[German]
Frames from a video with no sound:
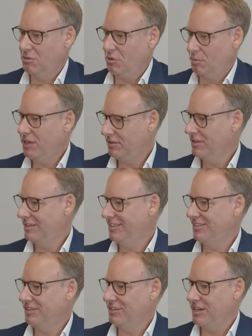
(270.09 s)
noch besser,
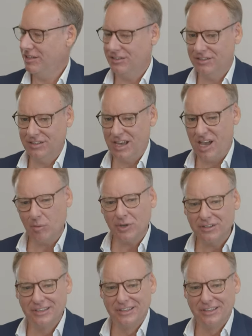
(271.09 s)
als ich dachte. Aber